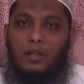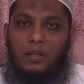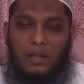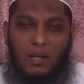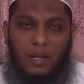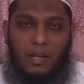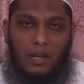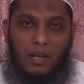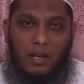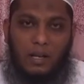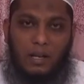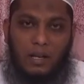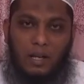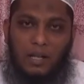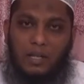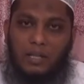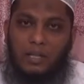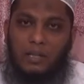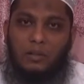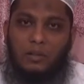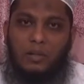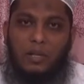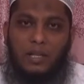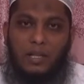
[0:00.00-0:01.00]
يا
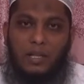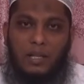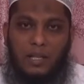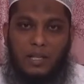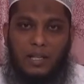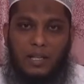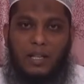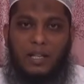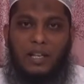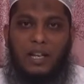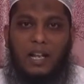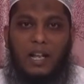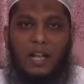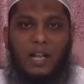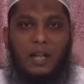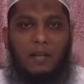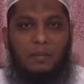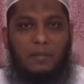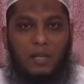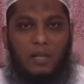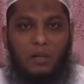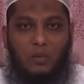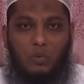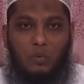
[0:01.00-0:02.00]
أيها الذين
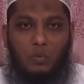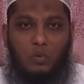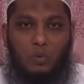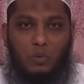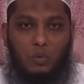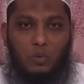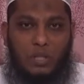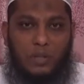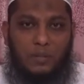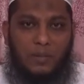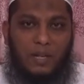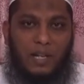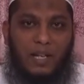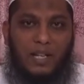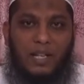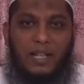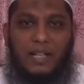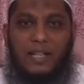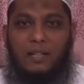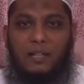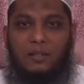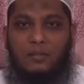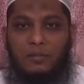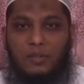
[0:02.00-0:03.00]
آمنوا كتب
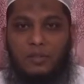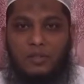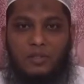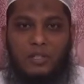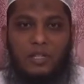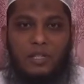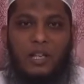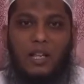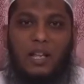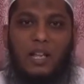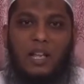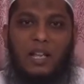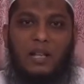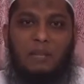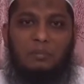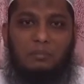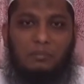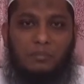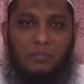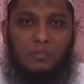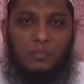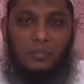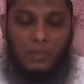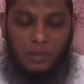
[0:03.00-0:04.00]
عليكم
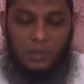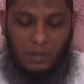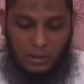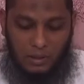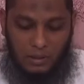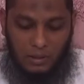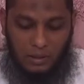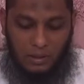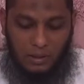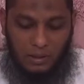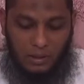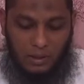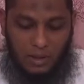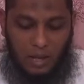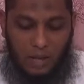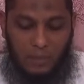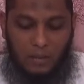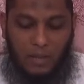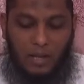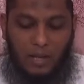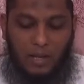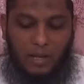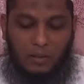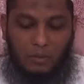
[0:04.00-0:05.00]
الصيام
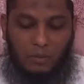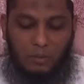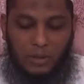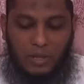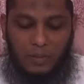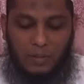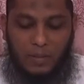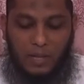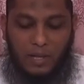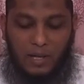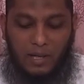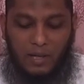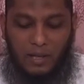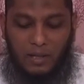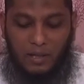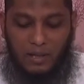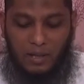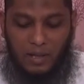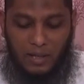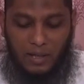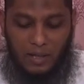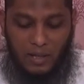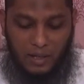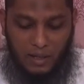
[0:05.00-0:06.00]
كما كتب على
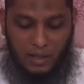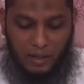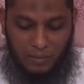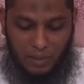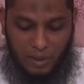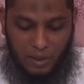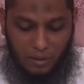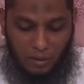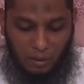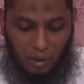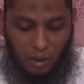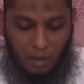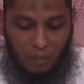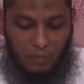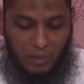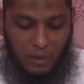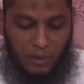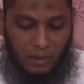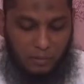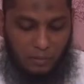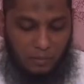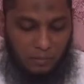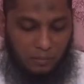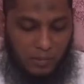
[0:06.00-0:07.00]
الذين من
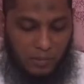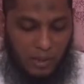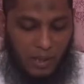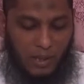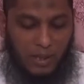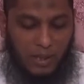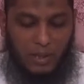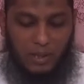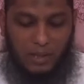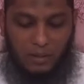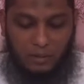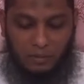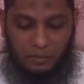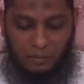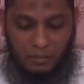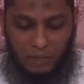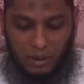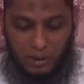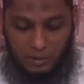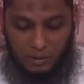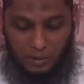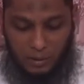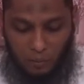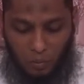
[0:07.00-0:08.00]
قبلكم لعلكم
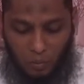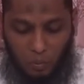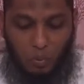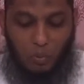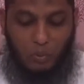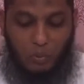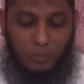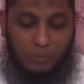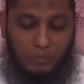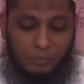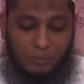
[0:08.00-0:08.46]
تتقون